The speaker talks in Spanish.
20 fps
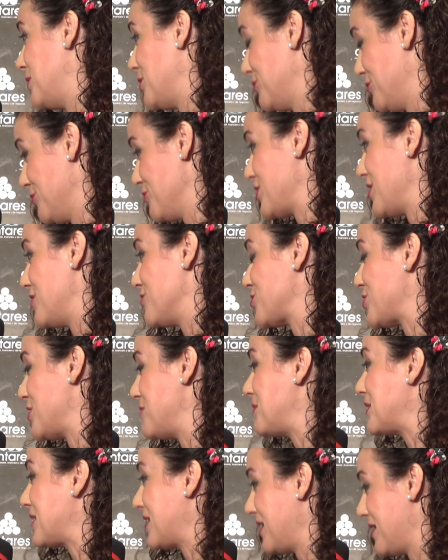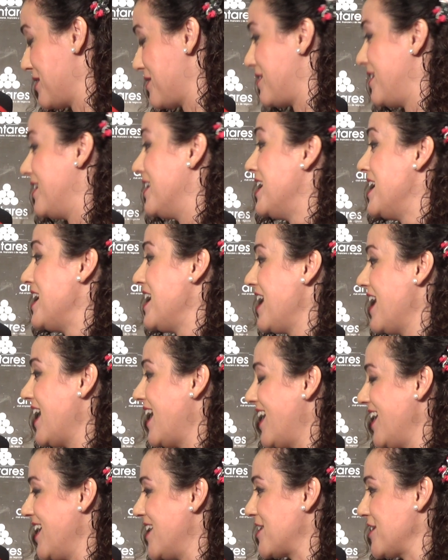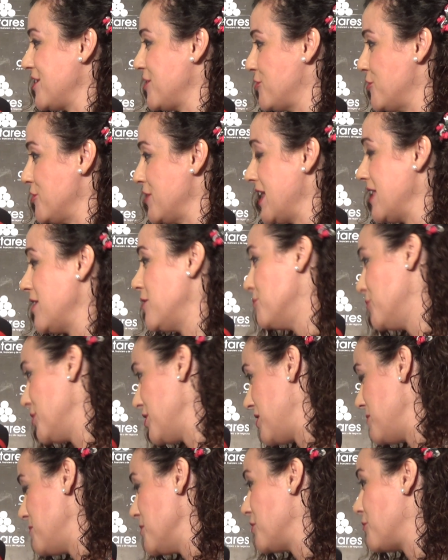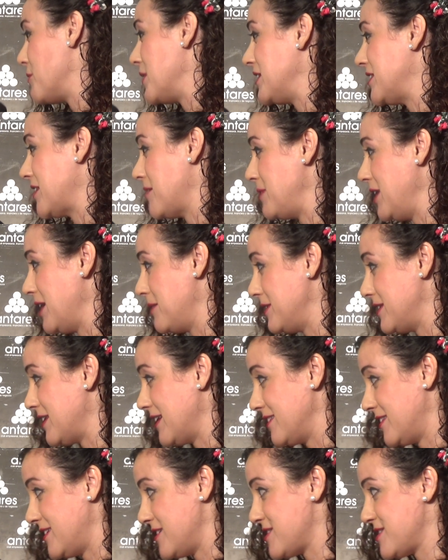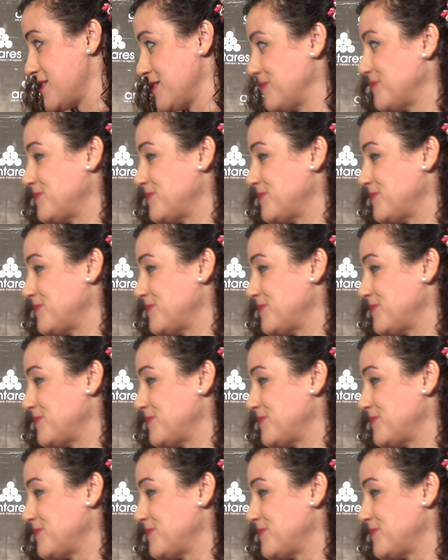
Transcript: pero no, San José pertenece a la Rinconada, un municipio de 40.000 habitantes.